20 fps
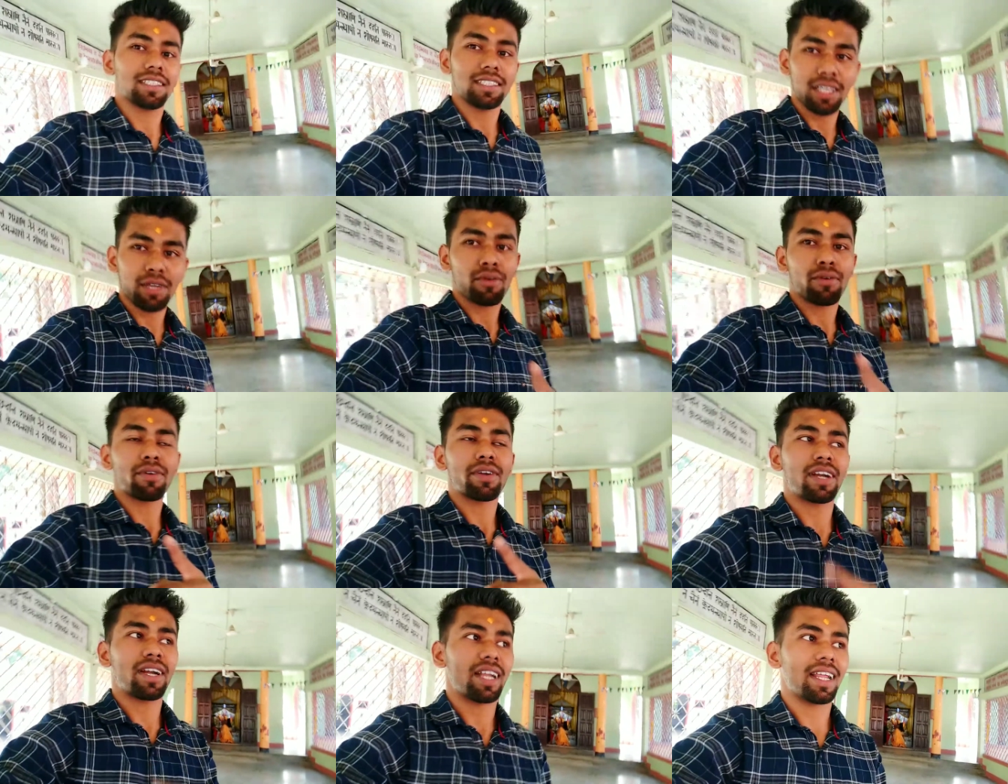
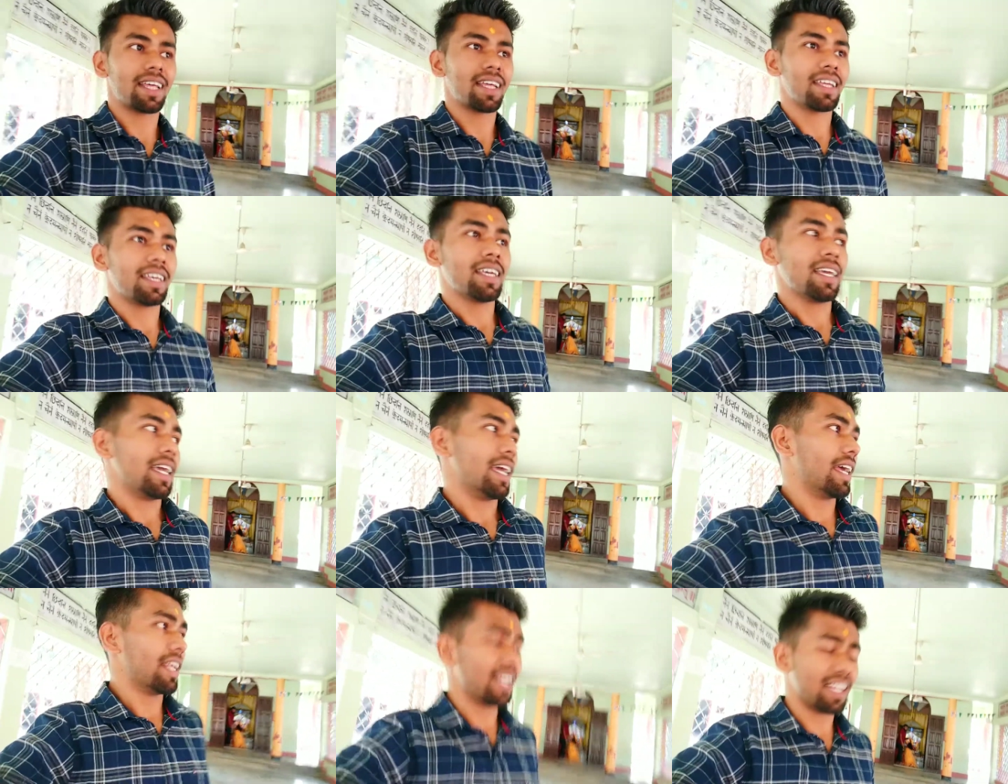ज़रूर करना
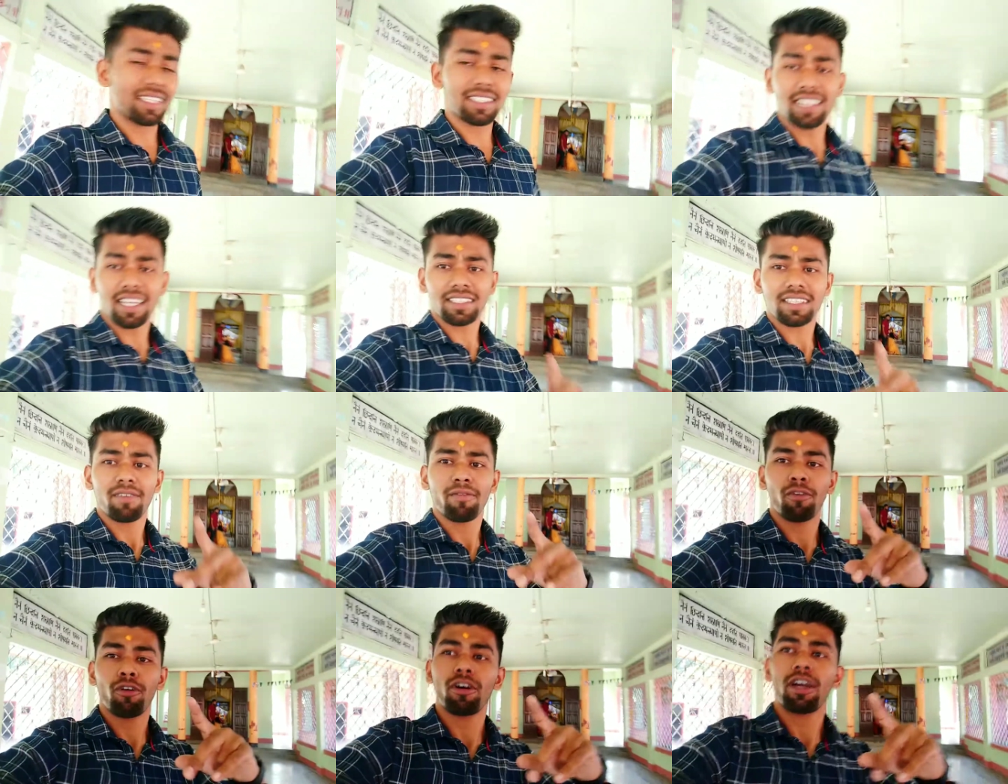एंड अच्छा
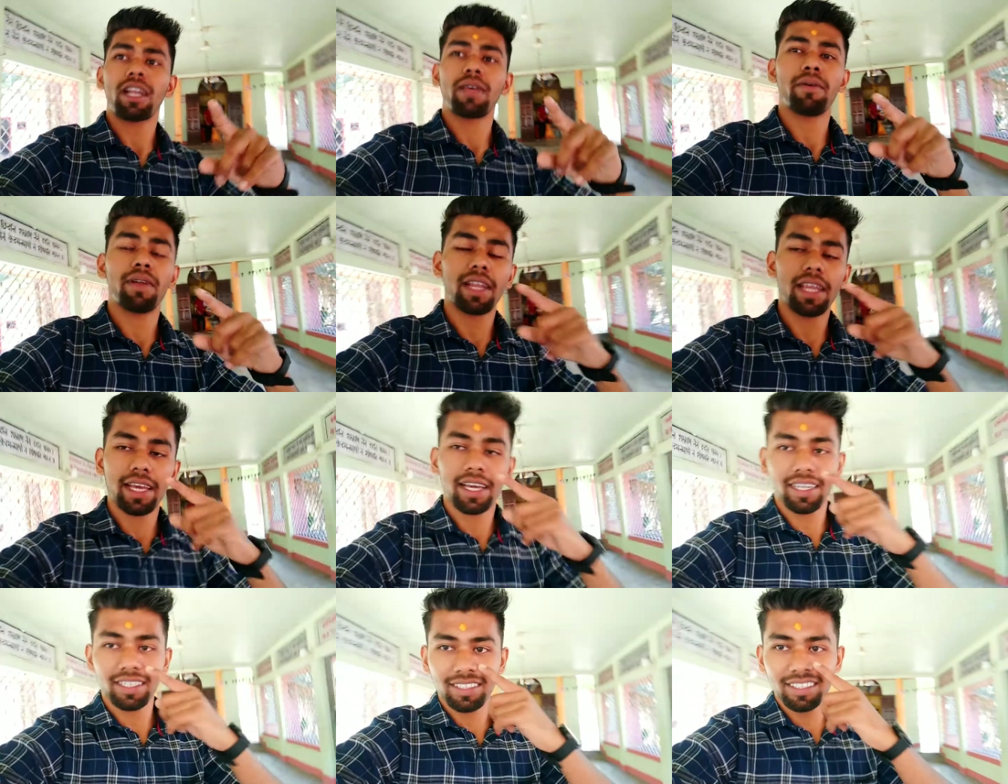अच्छा ब्लॉग करने
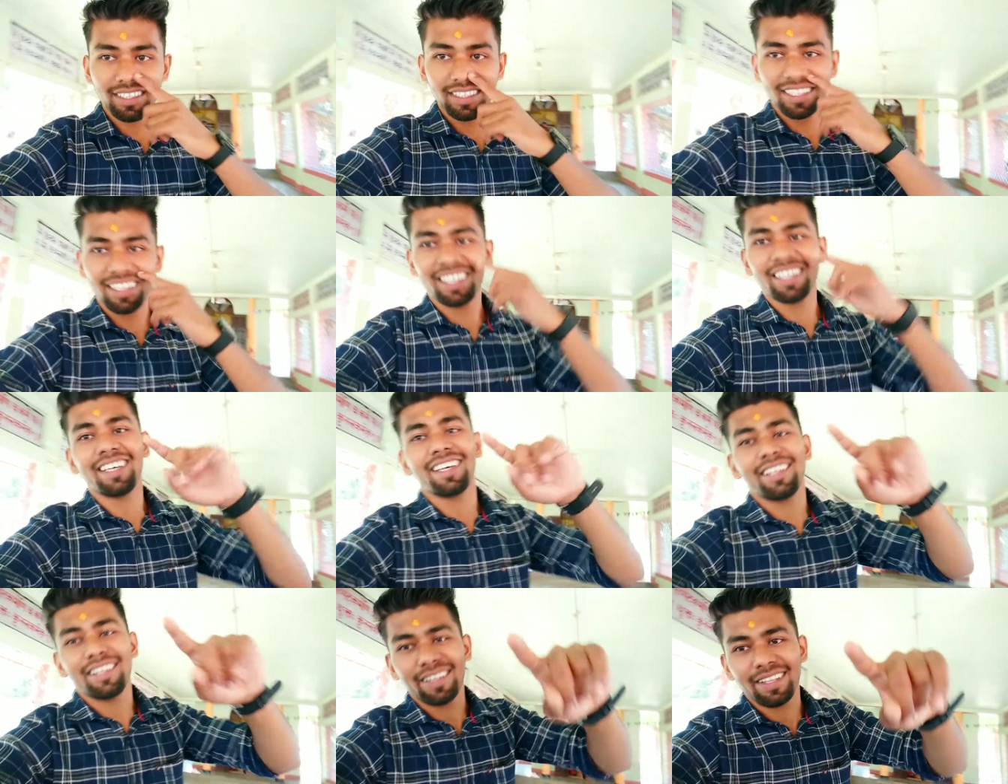वाला है गाइस
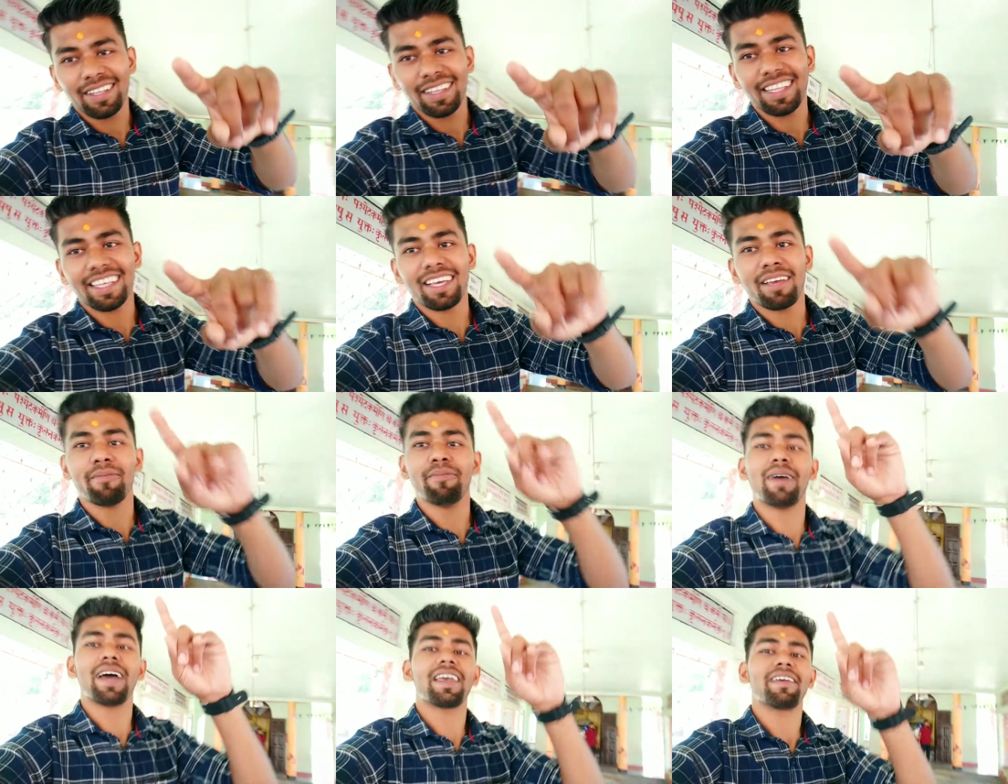ठीक
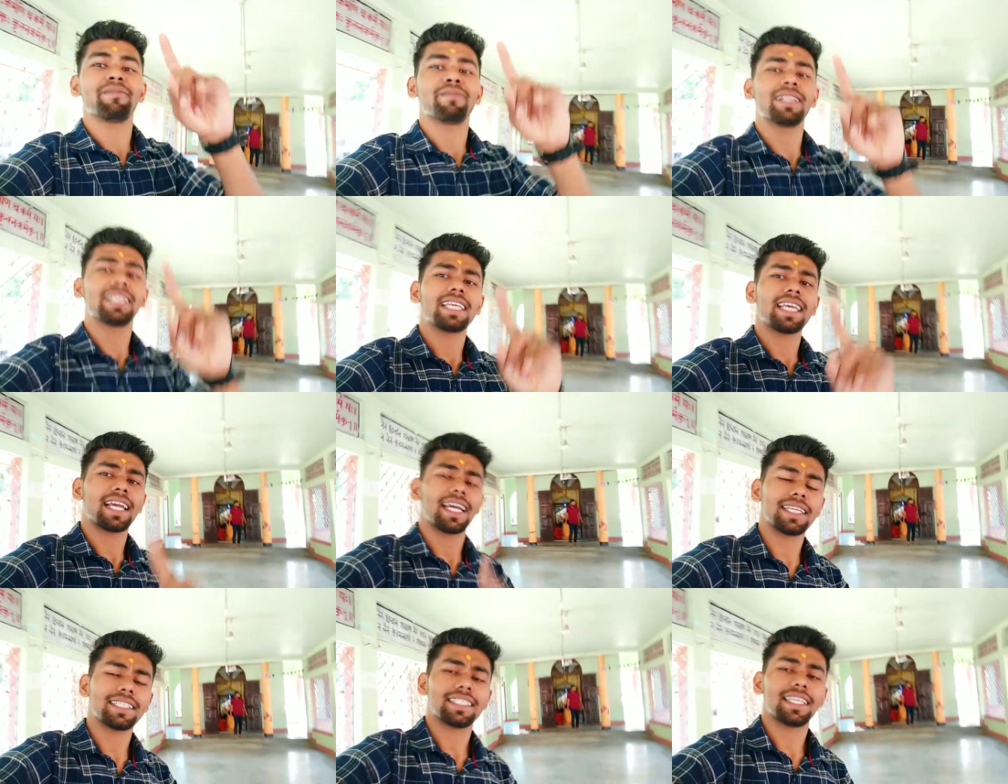है बाय मिलते
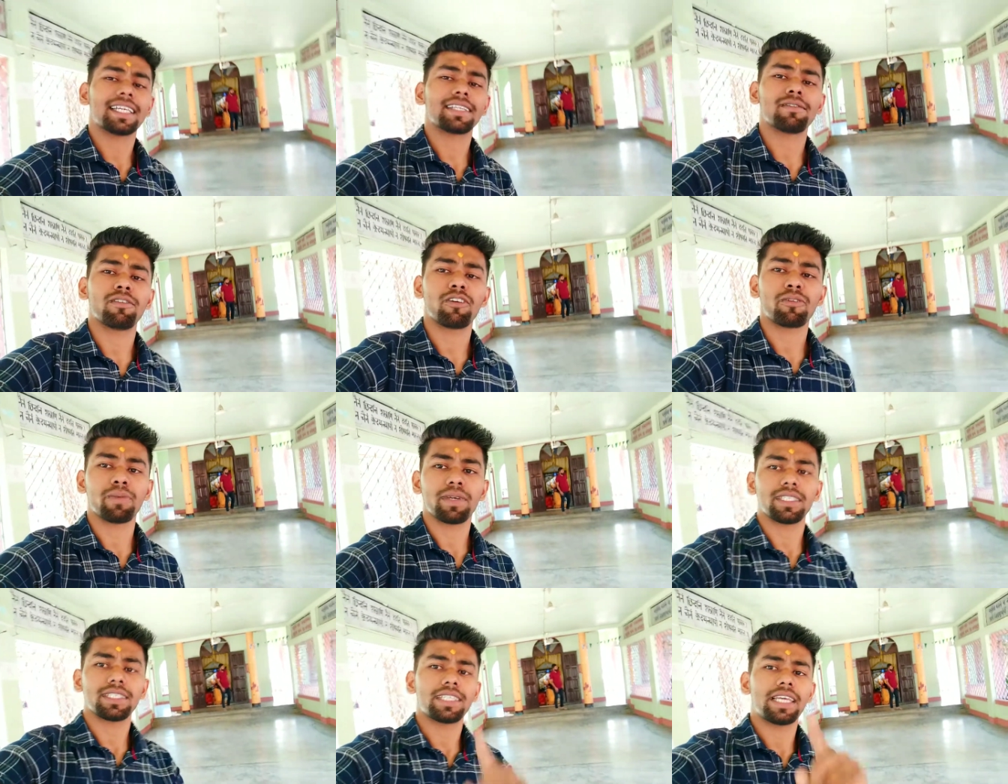हैं गाइस नेक्स्ट
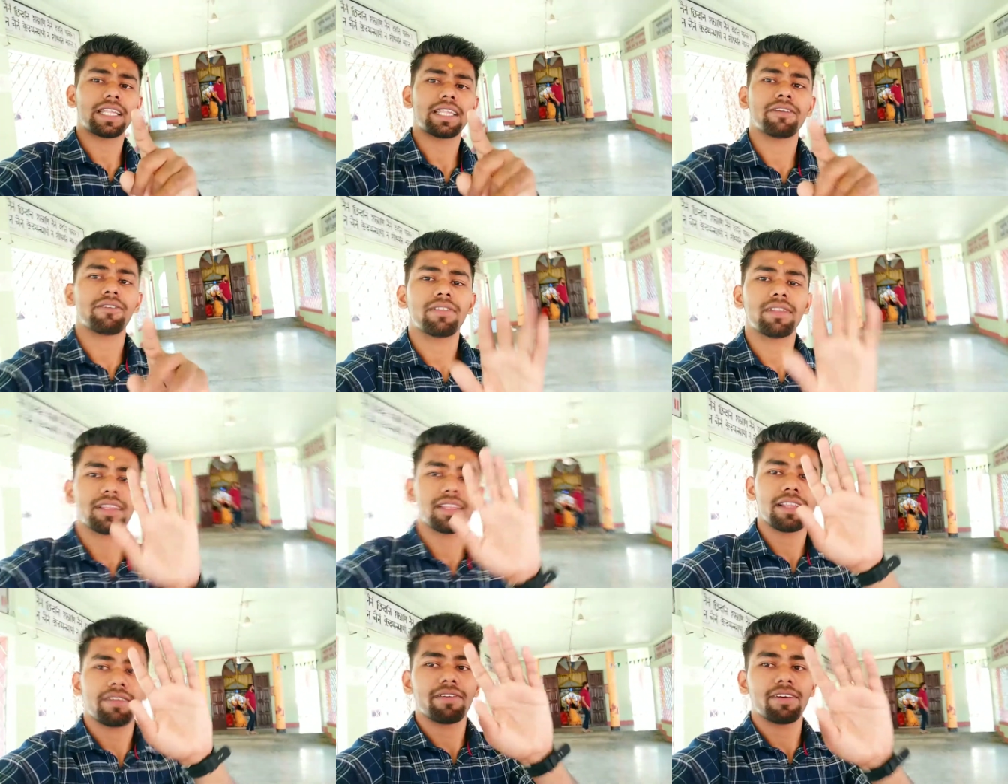ब्लॉग में स्टे ट्यून
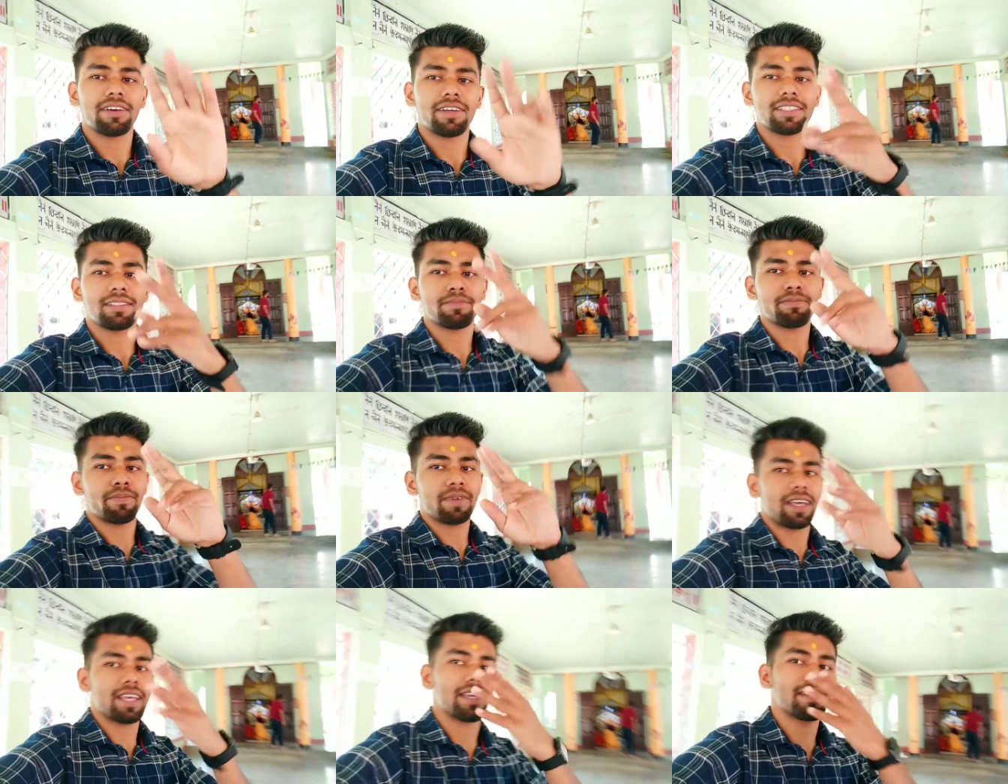लव यू गाइस
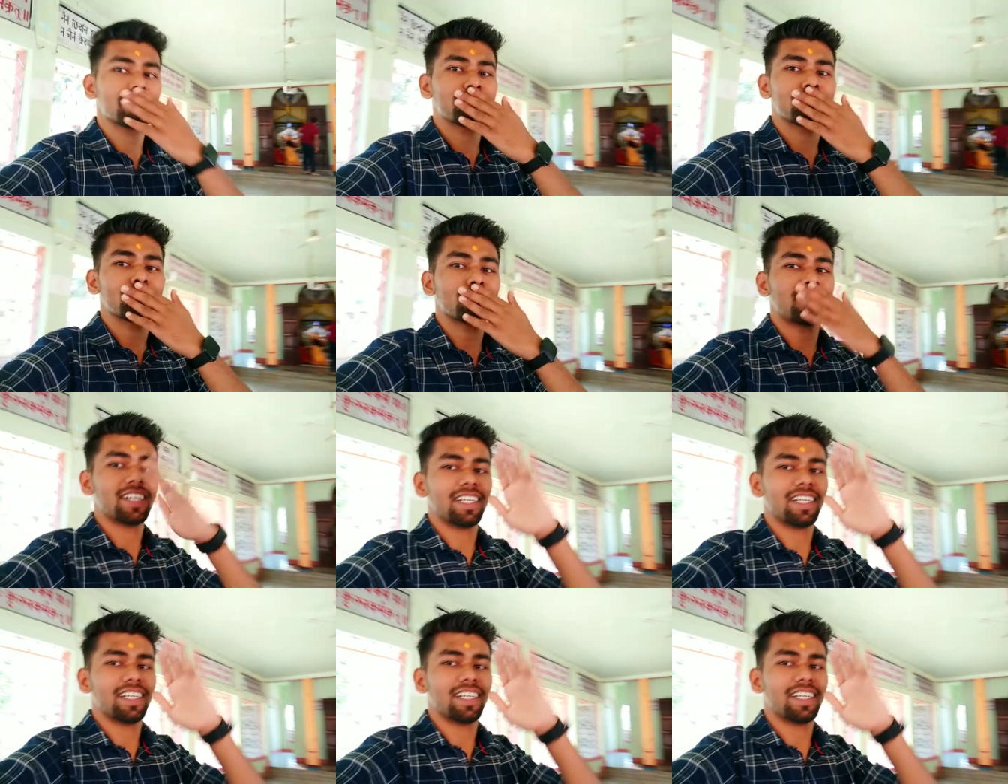बाय